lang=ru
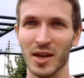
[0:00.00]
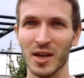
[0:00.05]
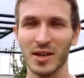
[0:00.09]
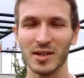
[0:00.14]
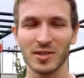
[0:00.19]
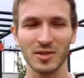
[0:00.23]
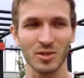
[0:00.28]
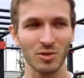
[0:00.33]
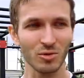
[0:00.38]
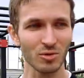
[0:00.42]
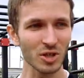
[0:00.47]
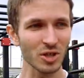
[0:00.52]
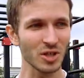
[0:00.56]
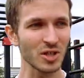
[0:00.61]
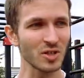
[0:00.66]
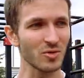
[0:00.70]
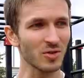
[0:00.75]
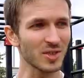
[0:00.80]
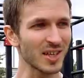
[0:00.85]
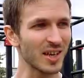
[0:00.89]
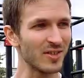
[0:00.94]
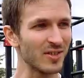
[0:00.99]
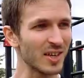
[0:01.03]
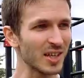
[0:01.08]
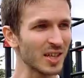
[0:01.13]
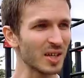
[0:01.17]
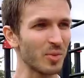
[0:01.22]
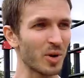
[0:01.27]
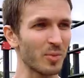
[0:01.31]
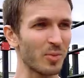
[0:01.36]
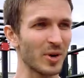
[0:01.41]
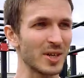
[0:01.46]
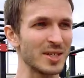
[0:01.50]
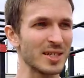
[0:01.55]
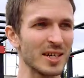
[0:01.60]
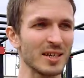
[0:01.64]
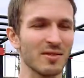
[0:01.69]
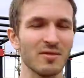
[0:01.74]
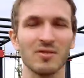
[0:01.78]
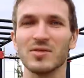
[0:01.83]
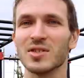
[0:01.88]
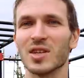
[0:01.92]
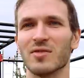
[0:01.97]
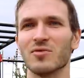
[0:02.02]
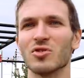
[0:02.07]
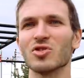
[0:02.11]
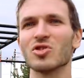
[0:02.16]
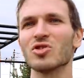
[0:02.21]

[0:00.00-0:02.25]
Слушать его советы про подтягивание все равно,